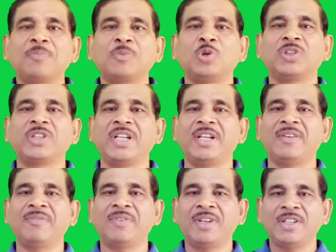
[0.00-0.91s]
प्राप्त होते
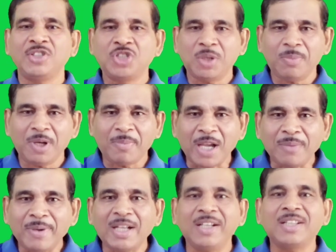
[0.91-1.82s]
हैं जिनमें
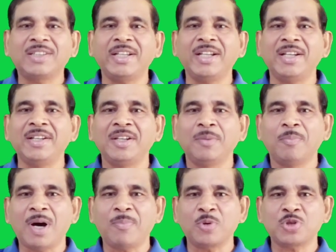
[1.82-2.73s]
भाई बहन लिखते हैं
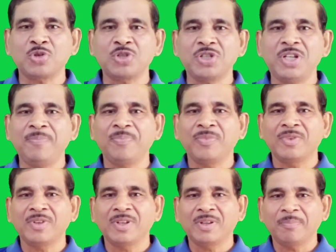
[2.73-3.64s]
महापुरुषों जी
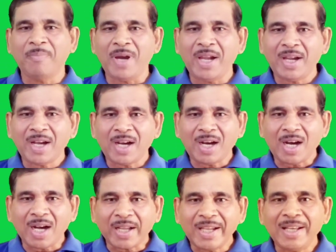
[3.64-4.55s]
मैं
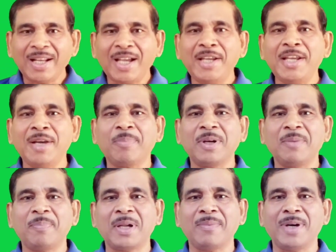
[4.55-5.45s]
अकेला ही
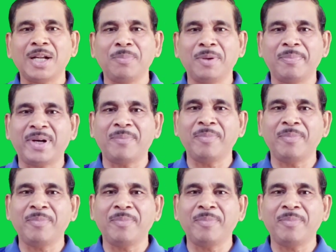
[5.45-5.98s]
अपने परिवार में